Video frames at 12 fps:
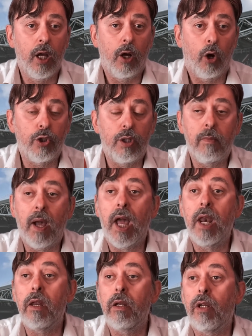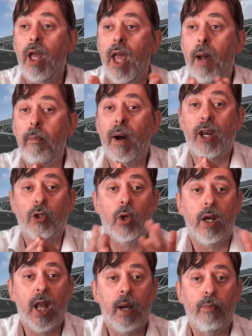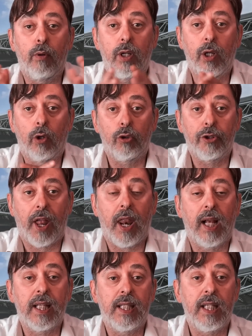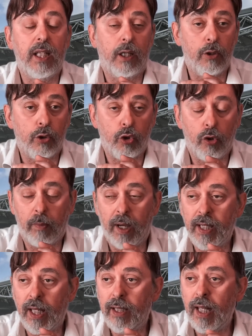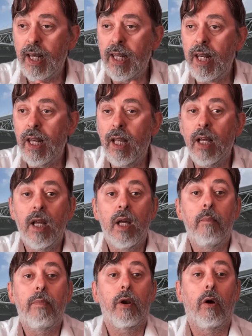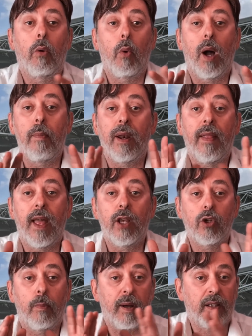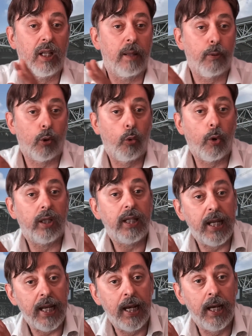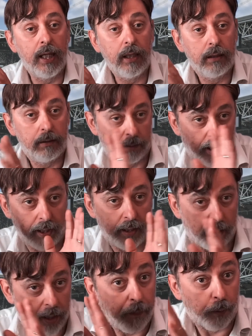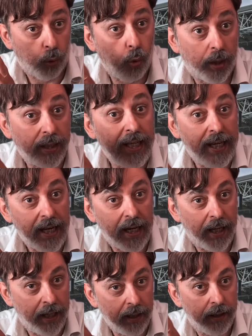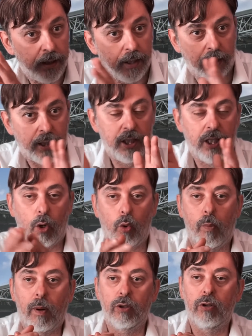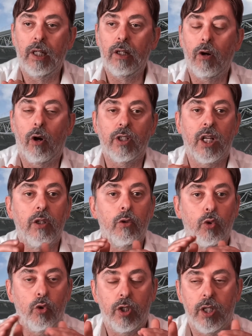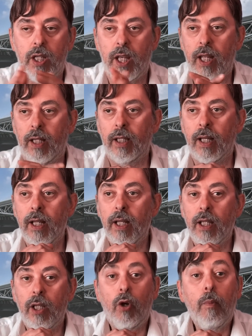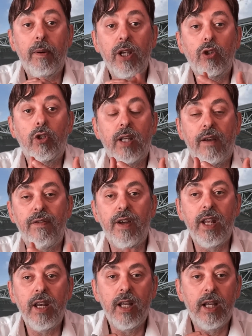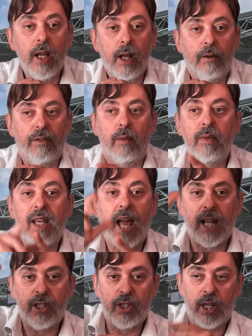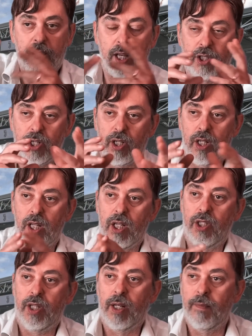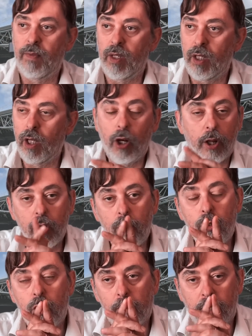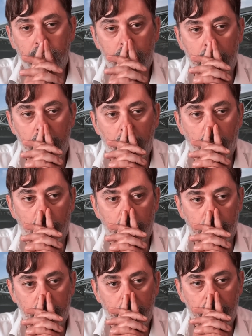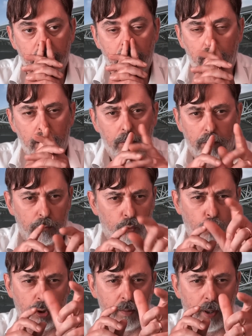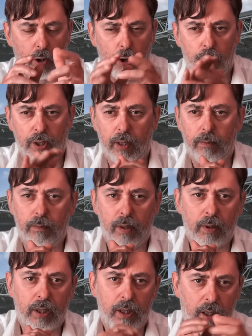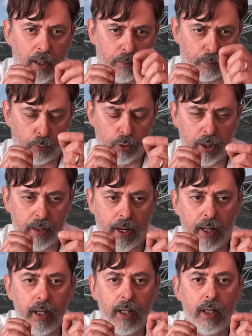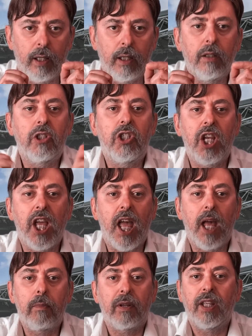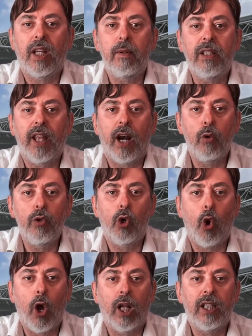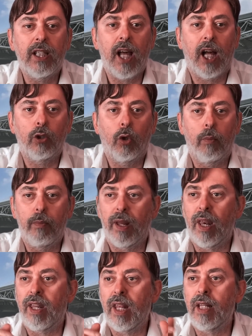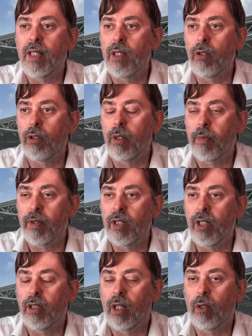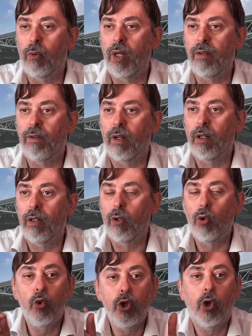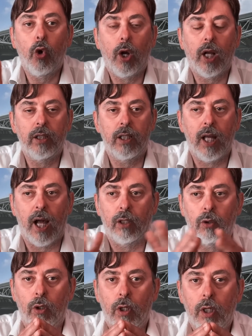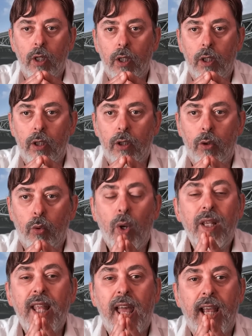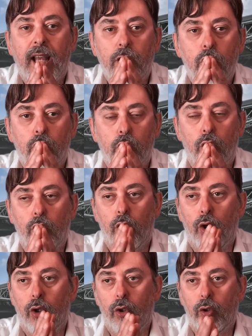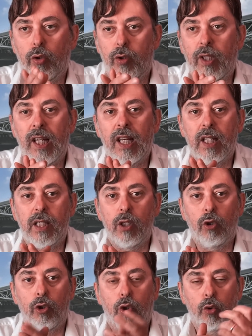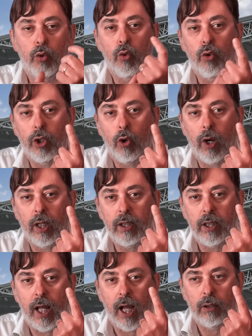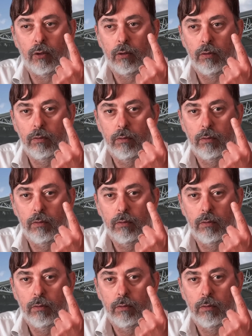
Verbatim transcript: Osimen è apparso al Napoli con tre ragazzini che non sono mai andati a Lille, però qua per adesso, a parte la procura di Lille, eh, la procura di Lille, eh, che si sta occupando della cosa, non succede niente. In compenso Ceferine fa minacce a destra e a sinistra. Allora io mi domando e dico, ultima cosa, prima di procedere, si è praticamente era l'unico candidato per la rielezione del presidente della UEFA. L'unico candidato. Quando è che ci sono delle elezioni con un unico candidato?